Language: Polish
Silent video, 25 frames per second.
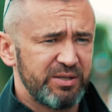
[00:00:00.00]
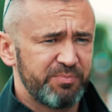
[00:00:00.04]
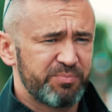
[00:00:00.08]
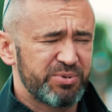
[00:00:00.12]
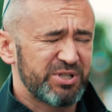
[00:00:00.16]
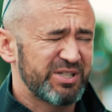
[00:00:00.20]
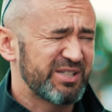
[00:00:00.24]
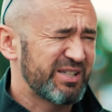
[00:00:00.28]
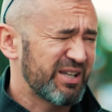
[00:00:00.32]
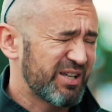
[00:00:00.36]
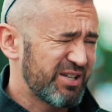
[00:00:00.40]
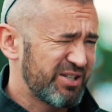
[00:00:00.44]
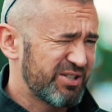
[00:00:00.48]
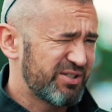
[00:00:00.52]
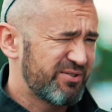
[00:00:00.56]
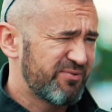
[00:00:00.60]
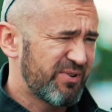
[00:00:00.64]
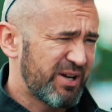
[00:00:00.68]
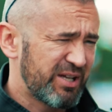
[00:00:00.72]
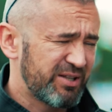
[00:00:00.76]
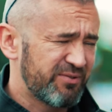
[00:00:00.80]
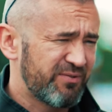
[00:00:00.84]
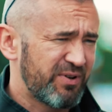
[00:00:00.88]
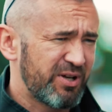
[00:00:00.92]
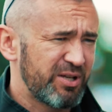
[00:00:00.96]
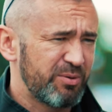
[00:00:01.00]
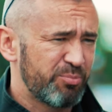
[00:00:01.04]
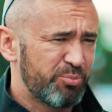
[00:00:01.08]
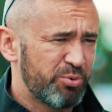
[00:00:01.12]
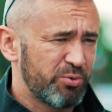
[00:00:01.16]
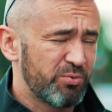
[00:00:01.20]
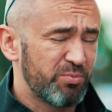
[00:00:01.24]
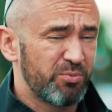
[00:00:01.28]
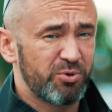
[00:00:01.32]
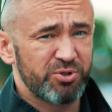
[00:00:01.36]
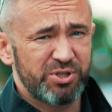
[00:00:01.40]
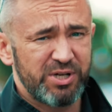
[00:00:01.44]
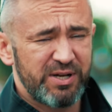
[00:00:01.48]
I przez jakieś
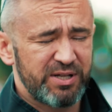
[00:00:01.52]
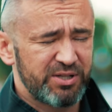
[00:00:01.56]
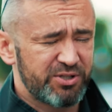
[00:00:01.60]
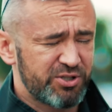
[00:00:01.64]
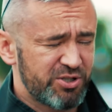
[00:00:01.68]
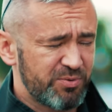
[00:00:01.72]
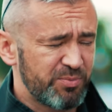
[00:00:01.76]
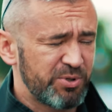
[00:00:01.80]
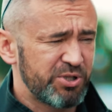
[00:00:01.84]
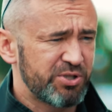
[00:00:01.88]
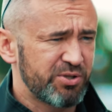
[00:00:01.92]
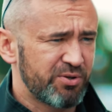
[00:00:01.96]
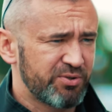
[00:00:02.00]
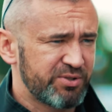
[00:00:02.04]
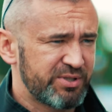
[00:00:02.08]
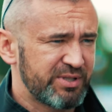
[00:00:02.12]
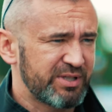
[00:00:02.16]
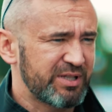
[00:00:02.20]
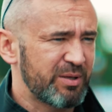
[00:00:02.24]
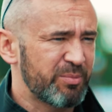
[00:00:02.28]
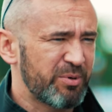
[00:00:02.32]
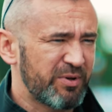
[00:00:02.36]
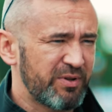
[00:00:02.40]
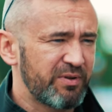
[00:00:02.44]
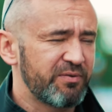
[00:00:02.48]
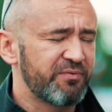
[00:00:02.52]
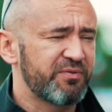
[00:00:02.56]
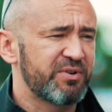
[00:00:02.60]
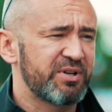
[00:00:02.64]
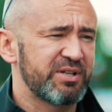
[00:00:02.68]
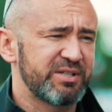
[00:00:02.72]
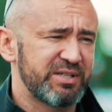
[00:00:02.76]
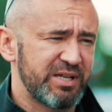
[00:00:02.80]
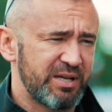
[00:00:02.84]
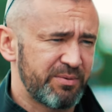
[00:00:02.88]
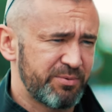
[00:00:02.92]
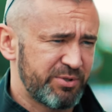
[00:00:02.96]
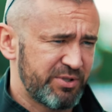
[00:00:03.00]
2-2,5, może nawet 3 miesiące tak naprawdę
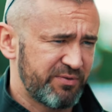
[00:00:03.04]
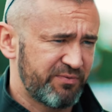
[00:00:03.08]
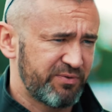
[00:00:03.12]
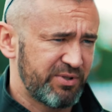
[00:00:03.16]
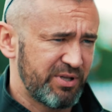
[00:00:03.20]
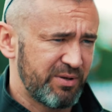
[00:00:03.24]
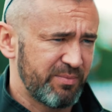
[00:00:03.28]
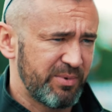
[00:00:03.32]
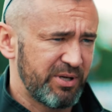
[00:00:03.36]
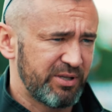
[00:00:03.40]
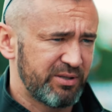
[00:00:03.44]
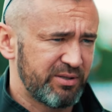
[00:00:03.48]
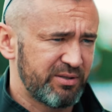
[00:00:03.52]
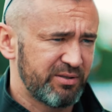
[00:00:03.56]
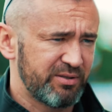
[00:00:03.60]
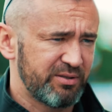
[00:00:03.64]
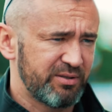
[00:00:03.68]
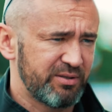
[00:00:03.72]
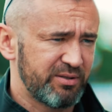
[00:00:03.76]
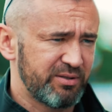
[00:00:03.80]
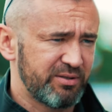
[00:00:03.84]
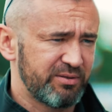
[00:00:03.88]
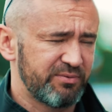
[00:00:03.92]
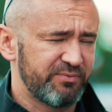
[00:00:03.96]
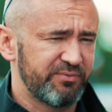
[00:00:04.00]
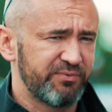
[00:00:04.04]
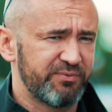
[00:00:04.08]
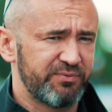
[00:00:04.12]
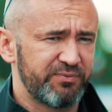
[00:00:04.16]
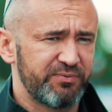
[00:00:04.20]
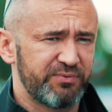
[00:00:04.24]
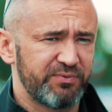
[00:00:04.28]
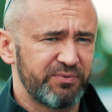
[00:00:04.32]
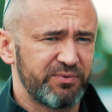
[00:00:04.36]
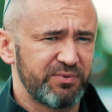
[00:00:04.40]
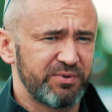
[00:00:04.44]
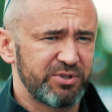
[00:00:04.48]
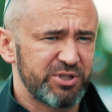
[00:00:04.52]
wgryzałem się w temat,
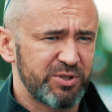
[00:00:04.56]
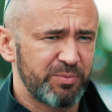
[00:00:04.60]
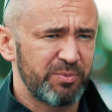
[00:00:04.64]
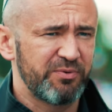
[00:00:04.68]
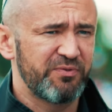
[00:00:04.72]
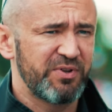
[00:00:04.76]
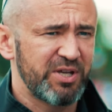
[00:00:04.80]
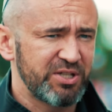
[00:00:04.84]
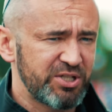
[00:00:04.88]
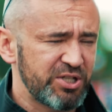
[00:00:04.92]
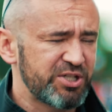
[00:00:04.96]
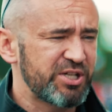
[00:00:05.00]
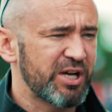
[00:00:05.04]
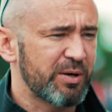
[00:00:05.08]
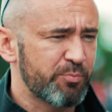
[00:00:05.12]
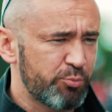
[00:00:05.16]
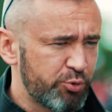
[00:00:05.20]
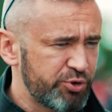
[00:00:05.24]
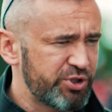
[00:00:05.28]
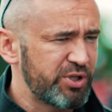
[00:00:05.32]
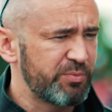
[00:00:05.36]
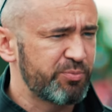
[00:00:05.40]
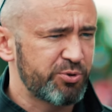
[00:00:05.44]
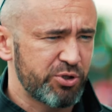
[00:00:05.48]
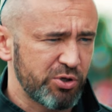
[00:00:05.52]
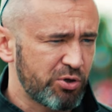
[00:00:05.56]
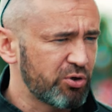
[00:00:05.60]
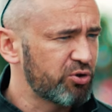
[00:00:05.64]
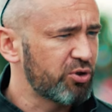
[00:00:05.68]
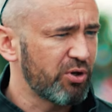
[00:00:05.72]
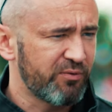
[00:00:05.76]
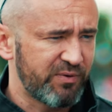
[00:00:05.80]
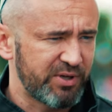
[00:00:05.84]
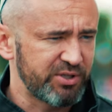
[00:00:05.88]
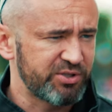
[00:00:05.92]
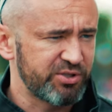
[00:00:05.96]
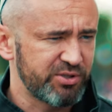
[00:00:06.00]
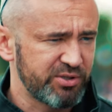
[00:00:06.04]
y, żeby wiedzieć, jak później
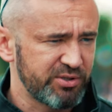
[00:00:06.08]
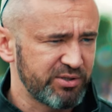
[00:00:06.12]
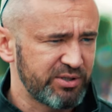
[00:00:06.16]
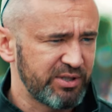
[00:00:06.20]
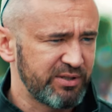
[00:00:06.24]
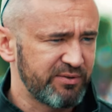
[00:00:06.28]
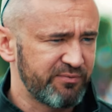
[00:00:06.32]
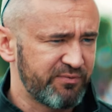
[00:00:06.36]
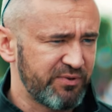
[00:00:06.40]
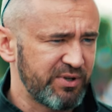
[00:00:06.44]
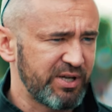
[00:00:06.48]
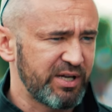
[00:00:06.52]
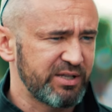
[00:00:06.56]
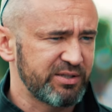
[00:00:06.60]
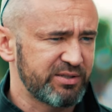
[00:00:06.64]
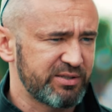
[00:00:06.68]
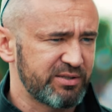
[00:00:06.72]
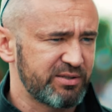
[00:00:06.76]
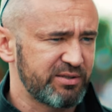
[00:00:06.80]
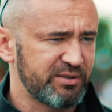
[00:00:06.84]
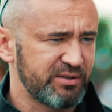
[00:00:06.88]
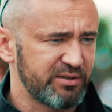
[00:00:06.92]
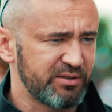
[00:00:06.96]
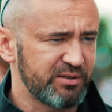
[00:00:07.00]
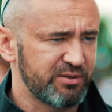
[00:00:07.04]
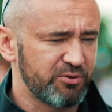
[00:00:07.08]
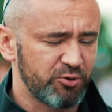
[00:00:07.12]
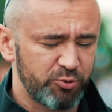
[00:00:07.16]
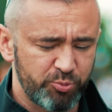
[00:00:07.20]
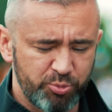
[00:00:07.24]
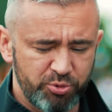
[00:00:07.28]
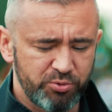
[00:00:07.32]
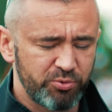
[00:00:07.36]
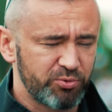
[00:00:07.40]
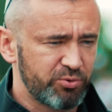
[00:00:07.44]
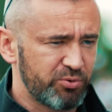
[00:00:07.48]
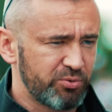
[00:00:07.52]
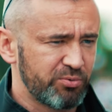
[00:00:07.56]
przygotować ten wyjazd y, od
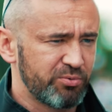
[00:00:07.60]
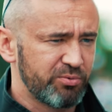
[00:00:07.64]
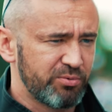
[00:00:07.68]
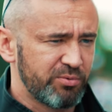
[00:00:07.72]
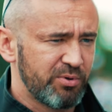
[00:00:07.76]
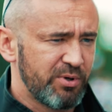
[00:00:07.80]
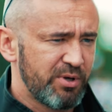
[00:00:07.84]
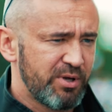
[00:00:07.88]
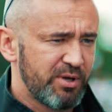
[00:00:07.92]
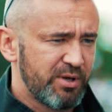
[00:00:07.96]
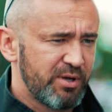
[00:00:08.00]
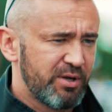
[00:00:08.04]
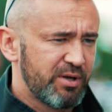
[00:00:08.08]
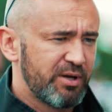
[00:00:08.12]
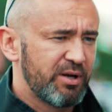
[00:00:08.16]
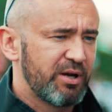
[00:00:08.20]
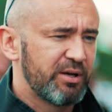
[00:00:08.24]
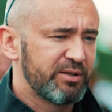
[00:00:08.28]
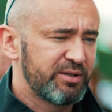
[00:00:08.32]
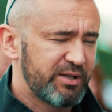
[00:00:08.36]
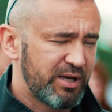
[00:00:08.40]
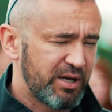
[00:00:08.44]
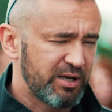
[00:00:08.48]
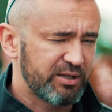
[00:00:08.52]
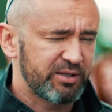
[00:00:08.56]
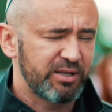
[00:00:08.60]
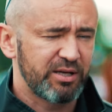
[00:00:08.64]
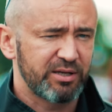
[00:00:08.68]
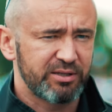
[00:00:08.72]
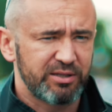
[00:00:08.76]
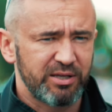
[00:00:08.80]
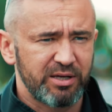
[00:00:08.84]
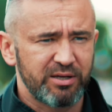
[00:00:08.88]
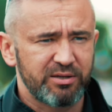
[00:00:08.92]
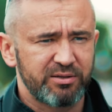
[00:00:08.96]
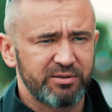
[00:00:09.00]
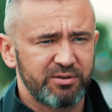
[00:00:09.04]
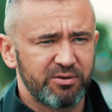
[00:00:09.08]
punktu. Dokładnie. Tak,
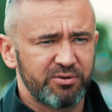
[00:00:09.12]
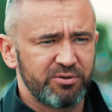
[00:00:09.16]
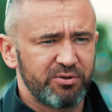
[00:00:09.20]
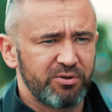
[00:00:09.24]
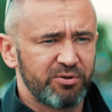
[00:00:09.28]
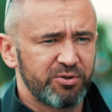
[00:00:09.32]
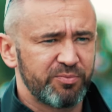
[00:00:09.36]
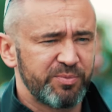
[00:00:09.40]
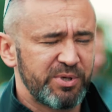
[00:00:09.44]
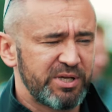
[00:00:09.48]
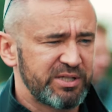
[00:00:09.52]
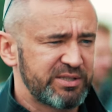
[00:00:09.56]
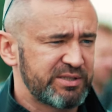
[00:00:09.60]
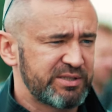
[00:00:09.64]
tak, tak. Od